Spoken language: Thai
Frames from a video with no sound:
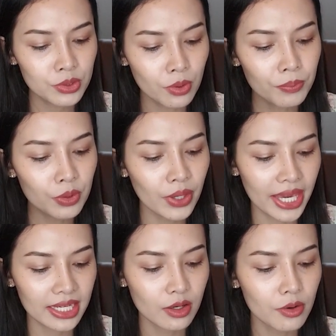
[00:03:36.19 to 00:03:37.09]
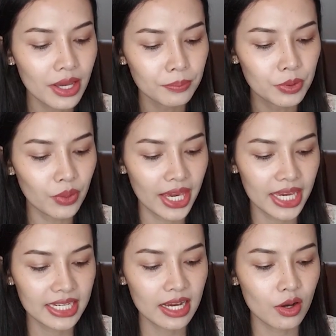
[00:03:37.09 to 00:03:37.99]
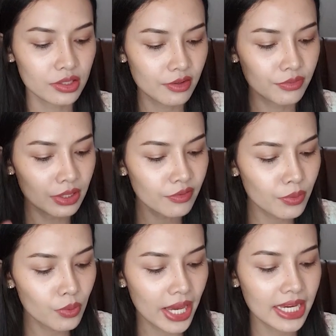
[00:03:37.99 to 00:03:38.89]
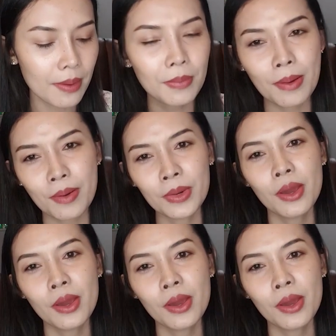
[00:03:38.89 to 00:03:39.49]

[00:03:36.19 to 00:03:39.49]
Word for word: สมผิวแห้งเนาะอย่างผิวแห้งเนี่ยก็จะฟื้นฟูให้กลับมาแบบ